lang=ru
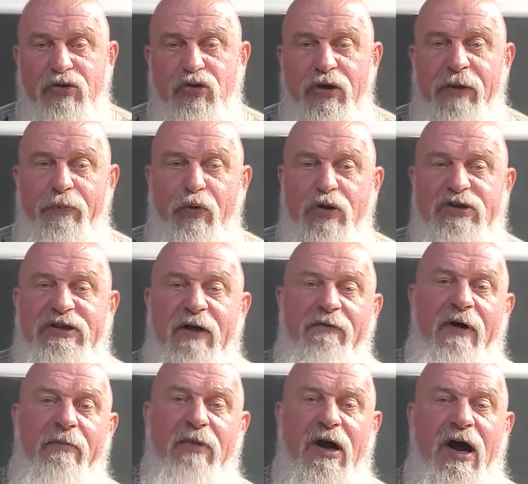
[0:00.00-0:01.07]
Что не просто
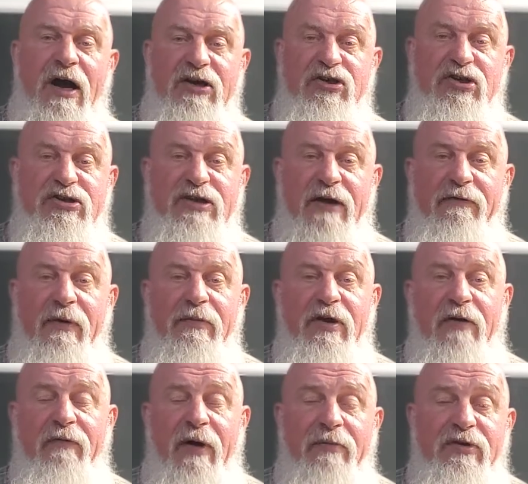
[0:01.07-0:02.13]
вам кажется, а
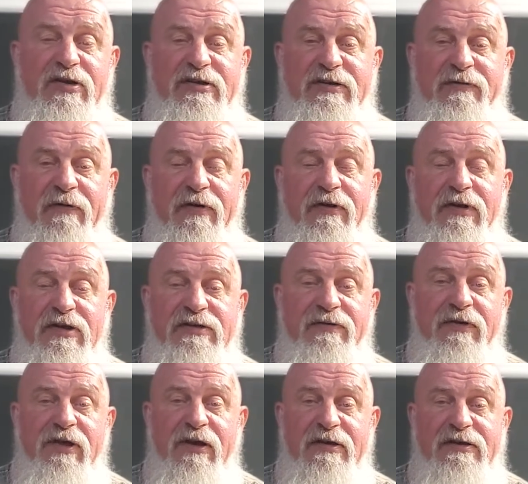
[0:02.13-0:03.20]
вам, вам
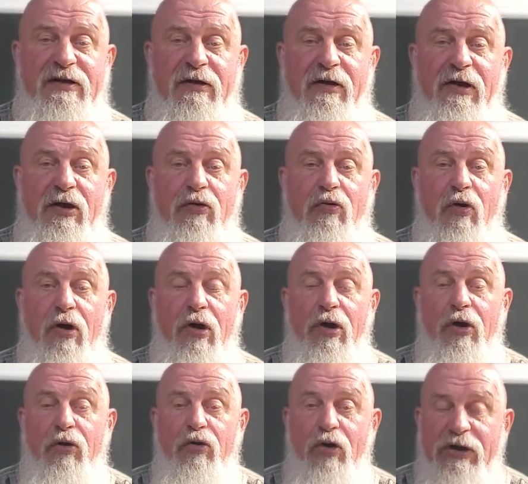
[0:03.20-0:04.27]
действительно стало легко.
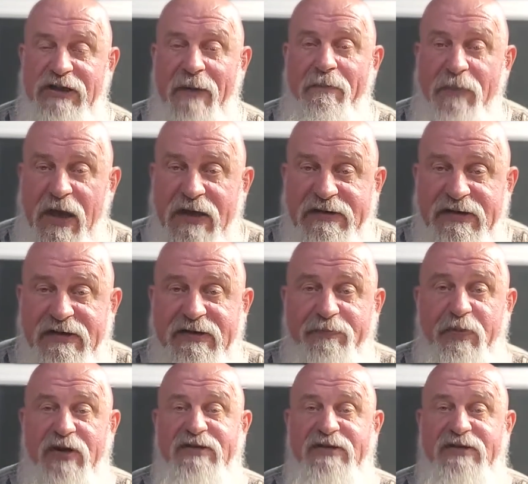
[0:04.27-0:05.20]
Но это месяц,